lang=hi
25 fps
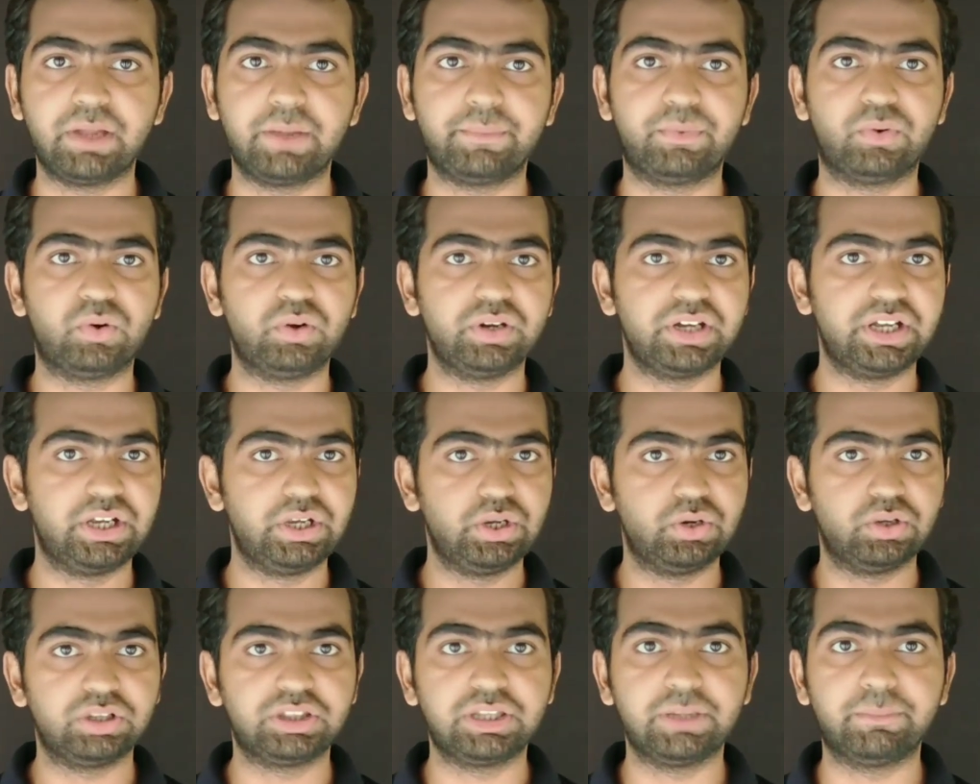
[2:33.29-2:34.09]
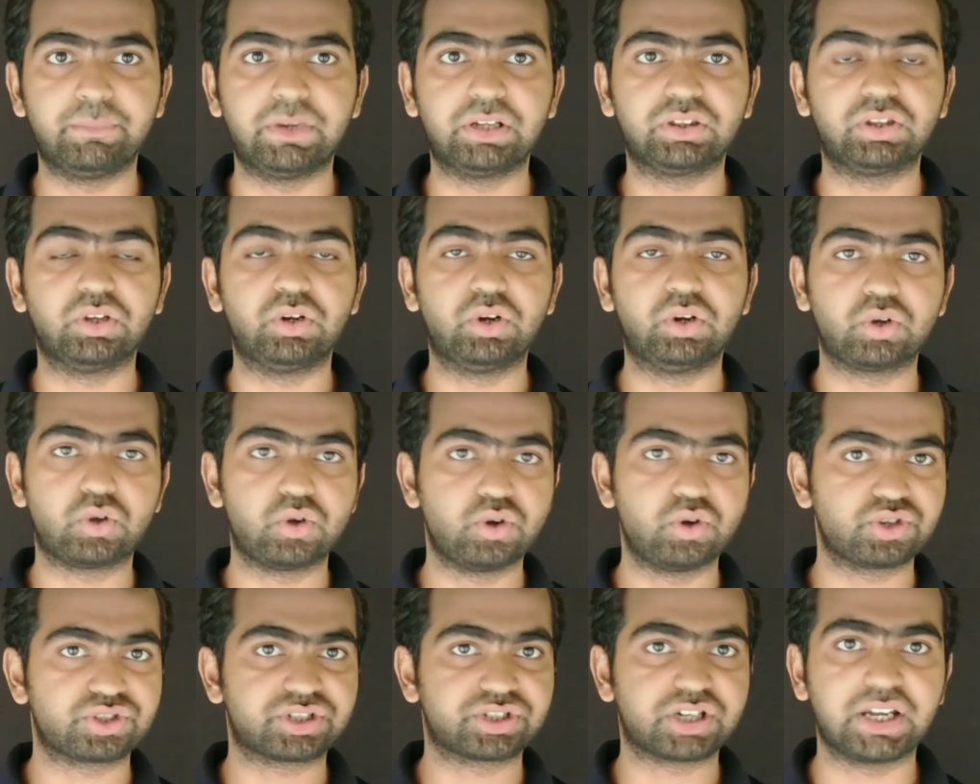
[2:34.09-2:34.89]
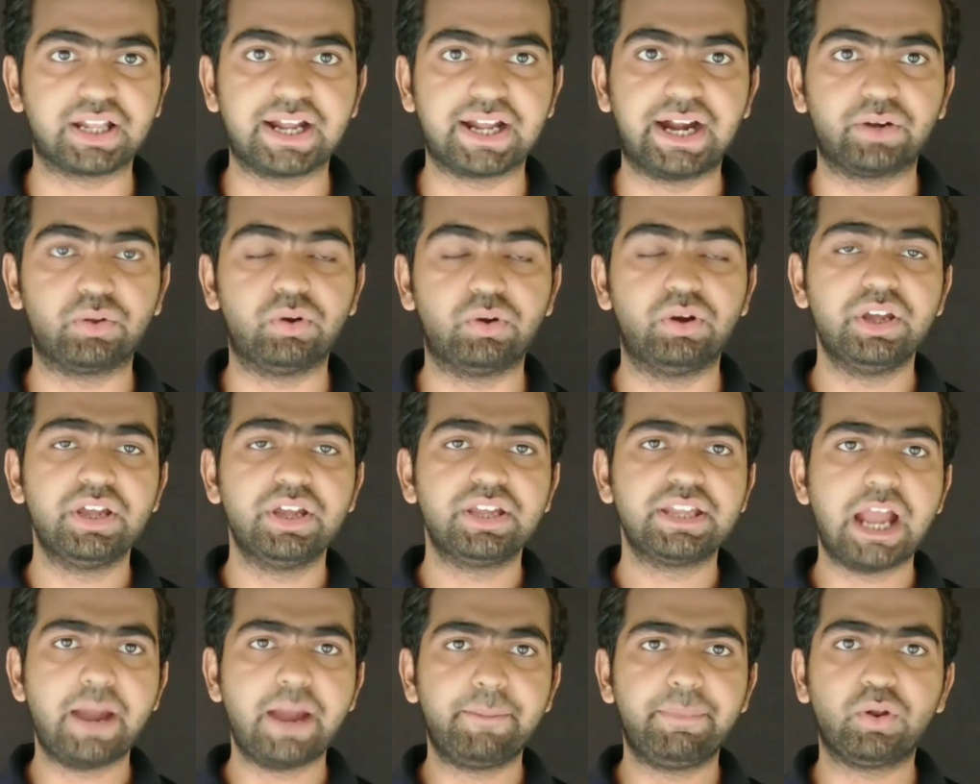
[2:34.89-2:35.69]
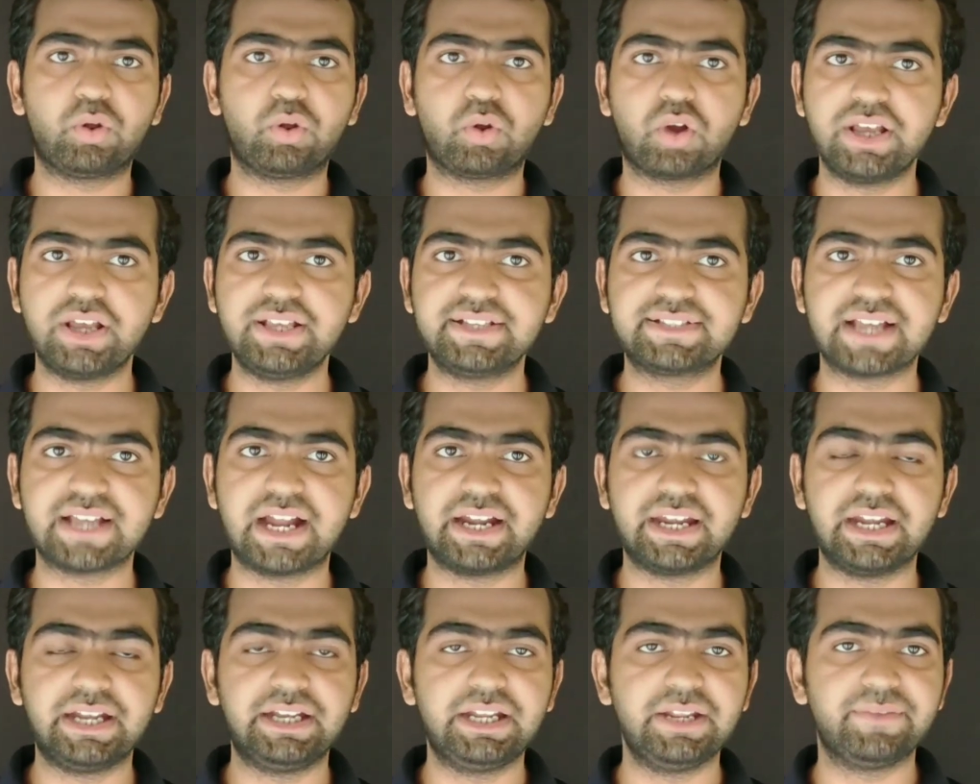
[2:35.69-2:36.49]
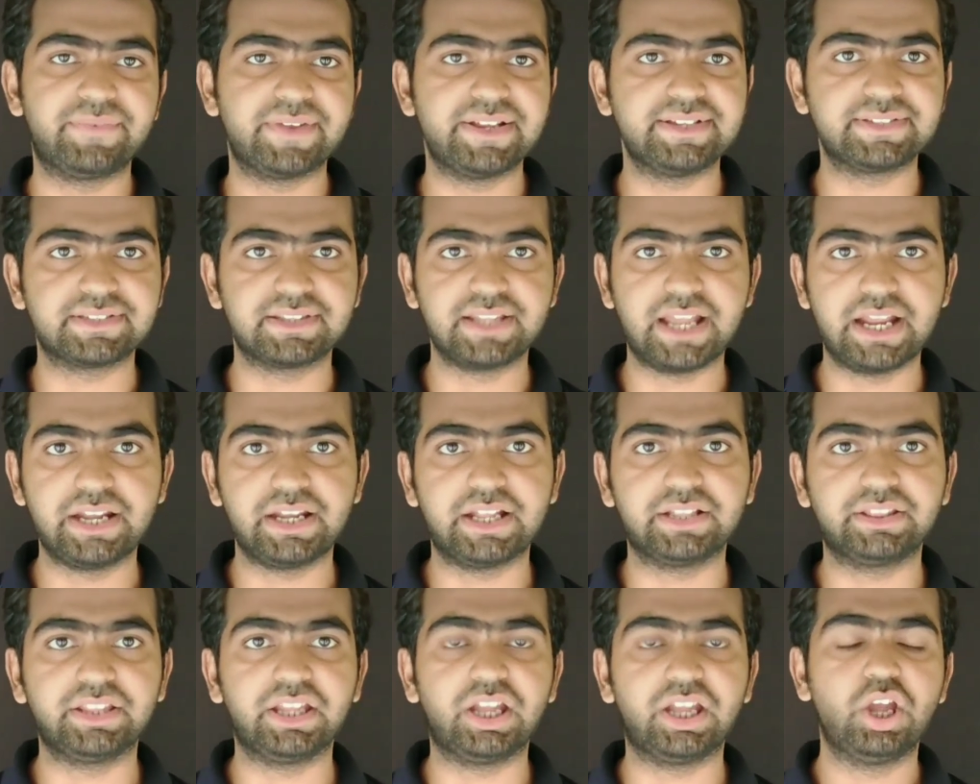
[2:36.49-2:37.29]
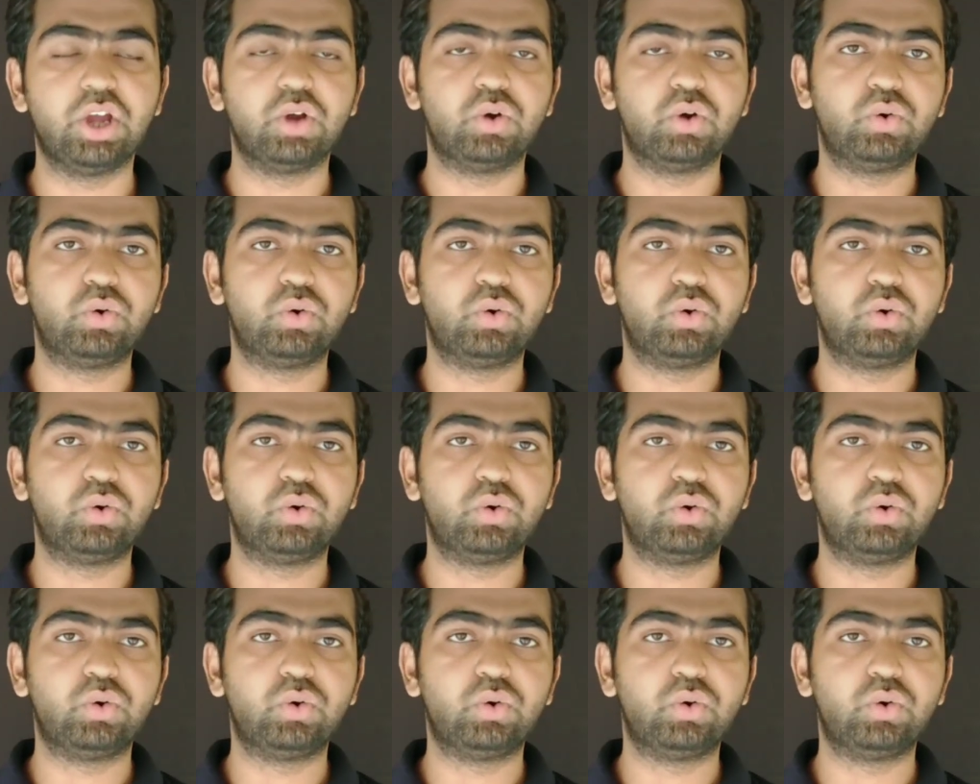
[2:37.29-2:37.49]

हो इंडो तिब्बत हो कोस्टल गार्ड हो या फिर कई सारे डिफेंस लाइन आते हैं